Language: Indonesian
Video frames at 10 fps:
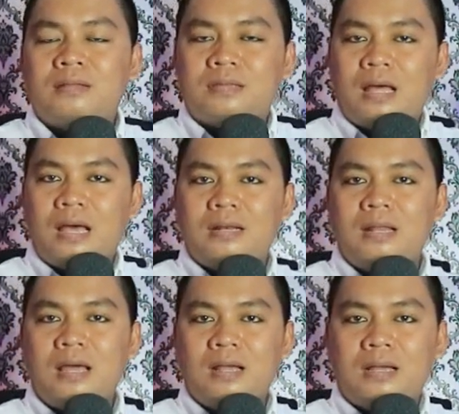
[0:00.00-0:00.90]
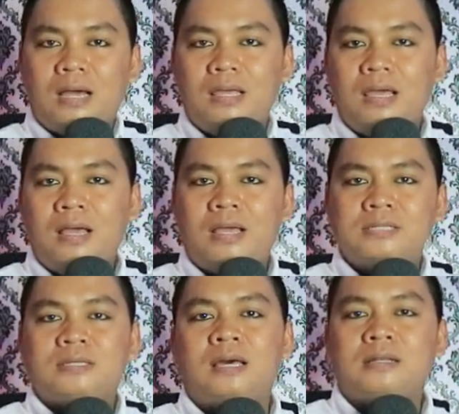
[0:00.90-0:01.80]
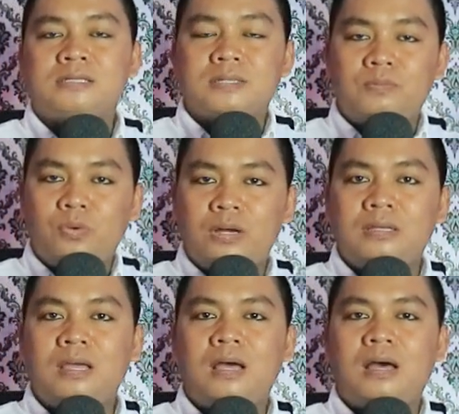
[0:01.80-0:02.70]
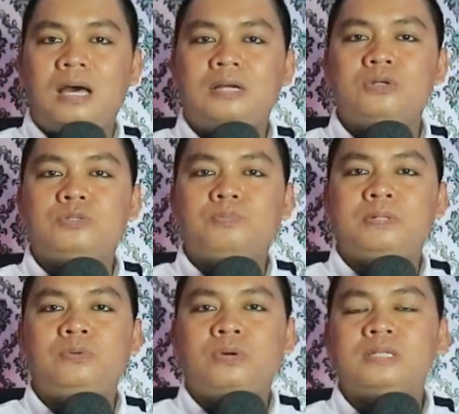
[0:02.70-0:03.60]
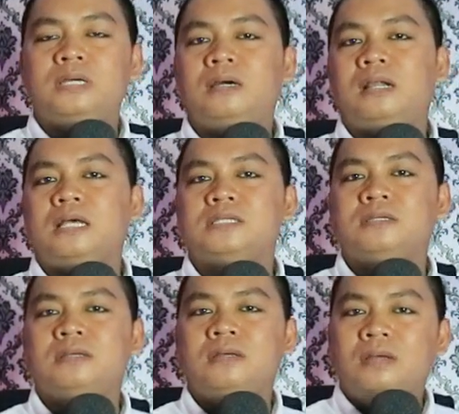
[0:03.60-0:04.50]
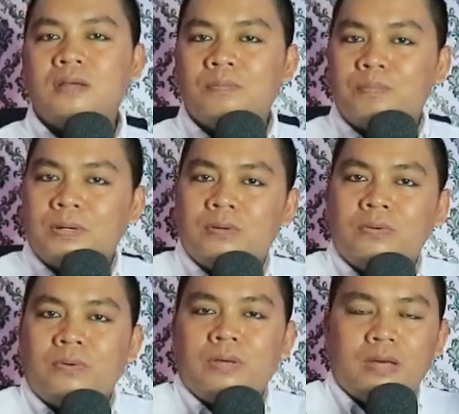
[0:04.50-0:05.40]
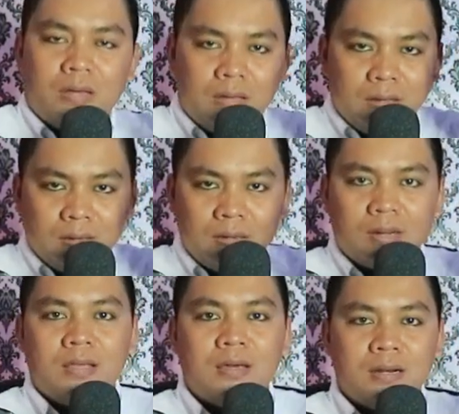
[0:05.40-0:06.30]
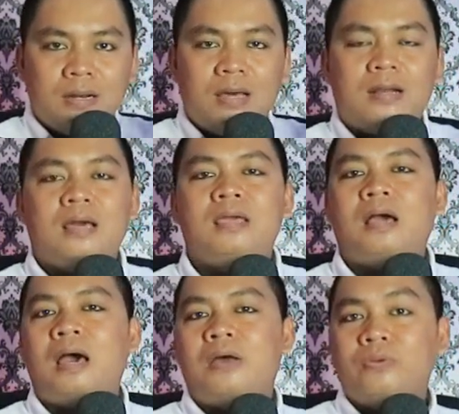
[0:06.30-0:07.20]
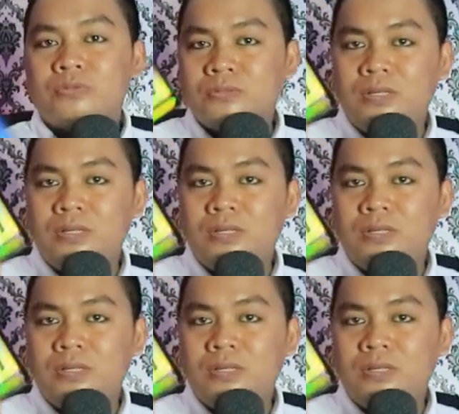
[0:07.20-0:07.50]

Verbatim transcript: tak ada kaya yang instan semuanya harus penuh kerja keras penuh ya keringat darah yang harus